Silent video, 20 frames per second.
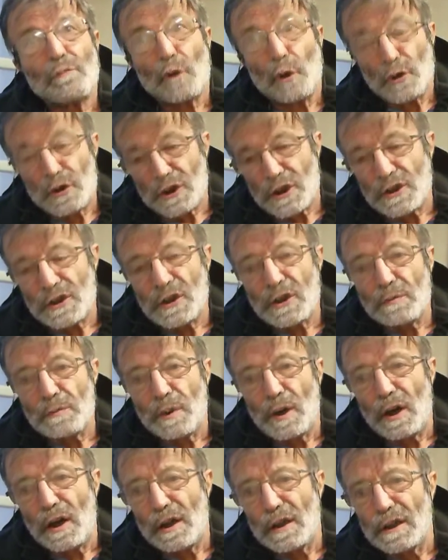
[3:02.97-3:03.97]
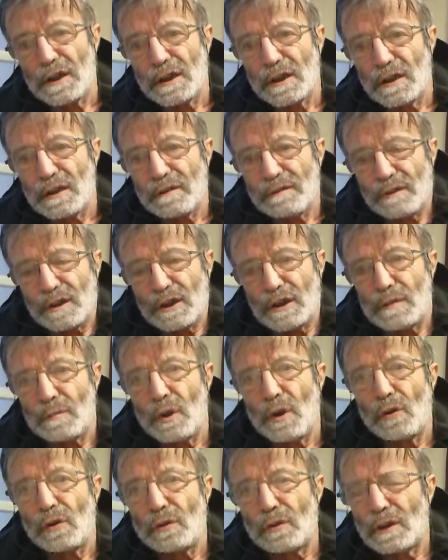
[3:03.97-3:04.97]
On ne se résigne pas et
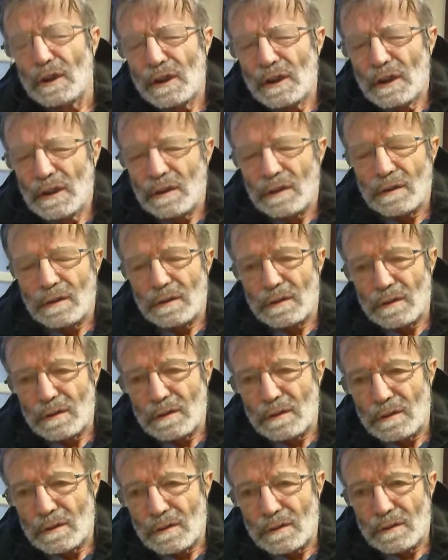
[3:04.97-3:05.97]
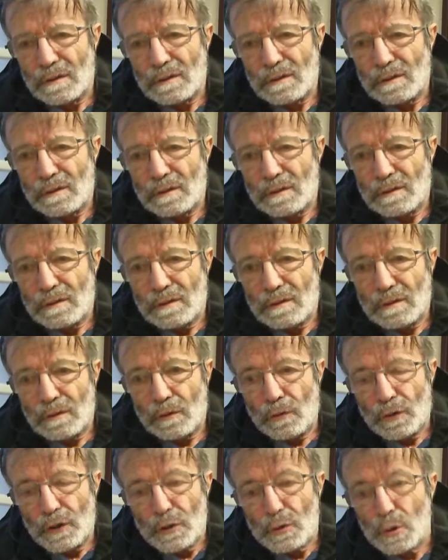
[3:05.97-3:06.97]
effectivement, on,
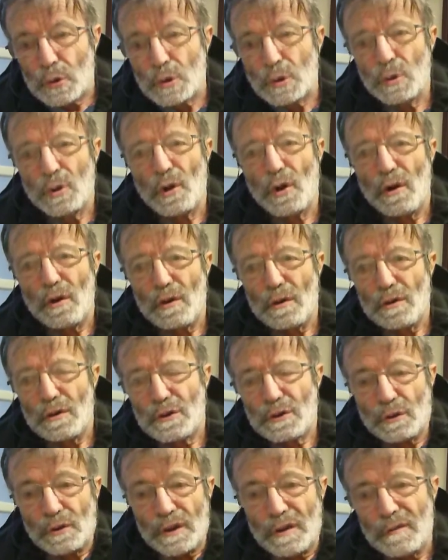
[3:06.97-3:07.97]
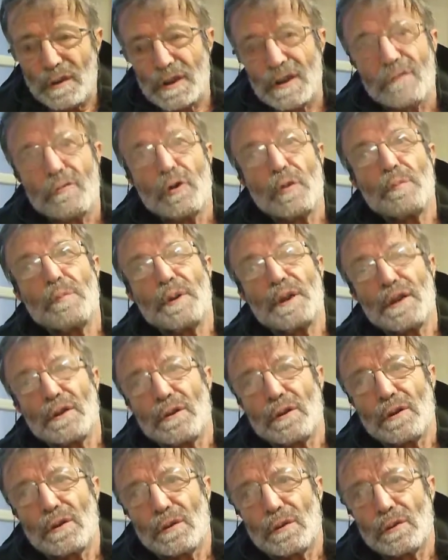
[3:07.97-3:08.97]
on est toujours euh, ce qu'on avait développé
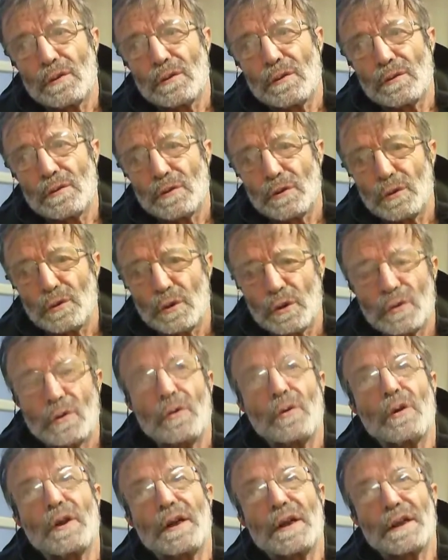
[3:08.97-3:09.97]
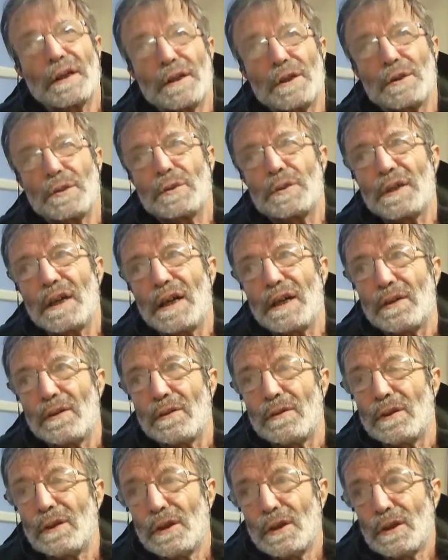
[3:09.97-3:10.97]
lors euh, de notre congrès
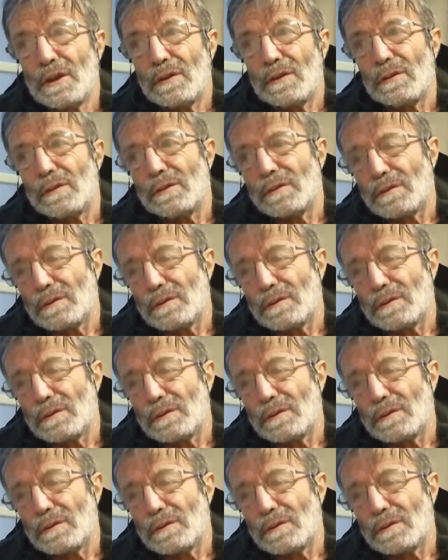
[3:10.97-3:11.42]
régional euh,